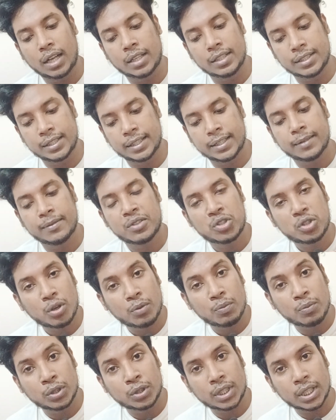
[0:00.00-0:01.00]
যে
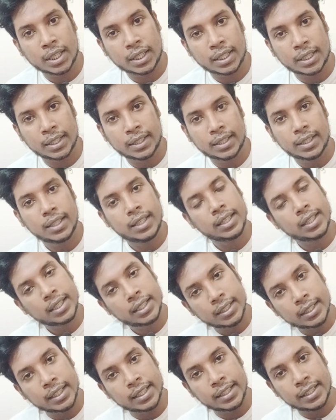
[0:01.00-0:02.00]
সভ্যতাটাকে এটাকে
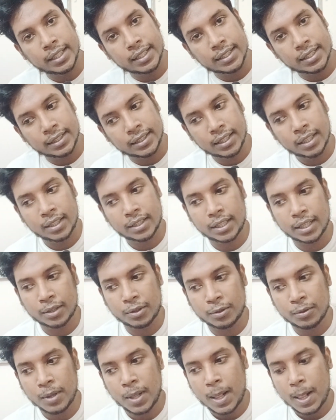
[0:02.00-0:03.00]
দেখিয়েছেন তাহলে
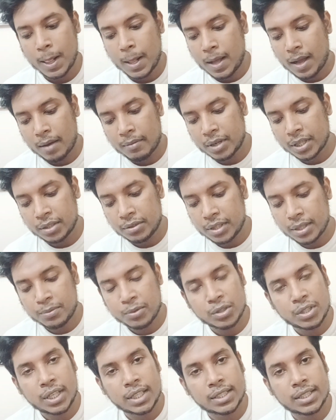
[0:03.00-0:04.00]
দেখো আমরা কিন্তু এই
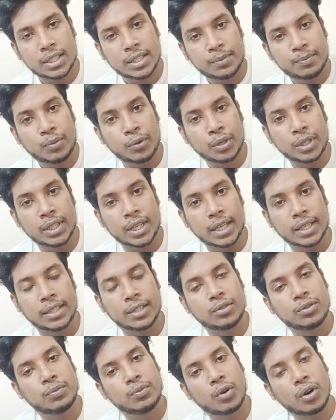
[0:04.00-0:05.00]
প্রশ্নের অ্যান্সারটি পড়ি নাই
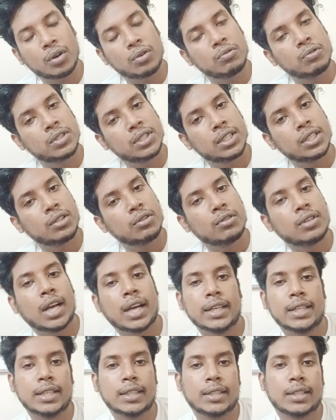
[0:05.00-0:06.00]
কিন্তু ব্রড কোয়েশ্চেনের ওই
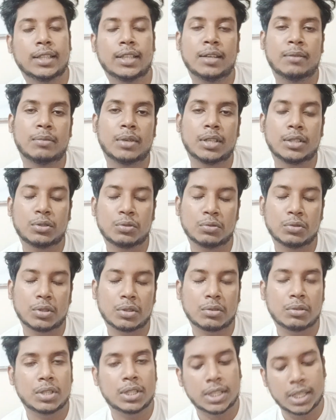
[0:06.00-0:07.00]
আইডিয়া থেকে আমরা সুন্দর
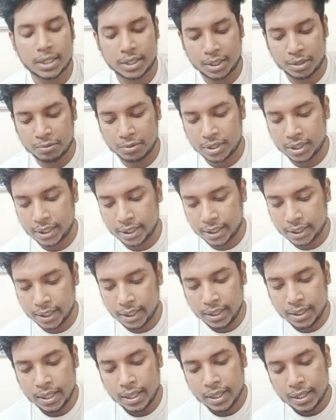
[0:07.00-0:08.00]
করে সাজিয়ে গুছিয়ে লিখলে
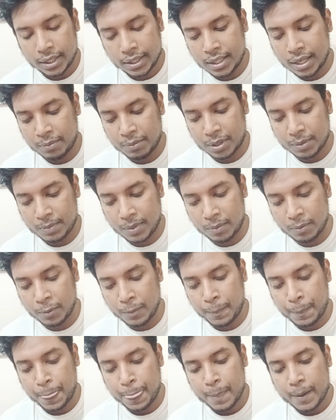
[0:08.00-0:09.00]
নাম্বার পাবো
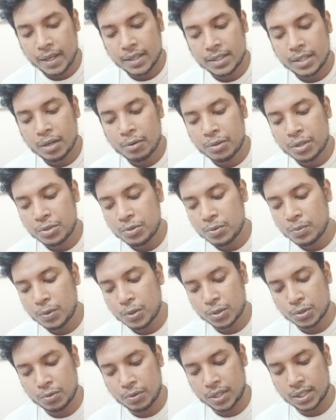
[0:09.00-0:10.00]
এছাড়াও কিছু
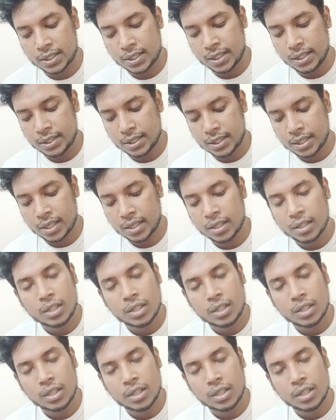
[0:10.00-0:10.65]
প্রশ্ন আছে যেটা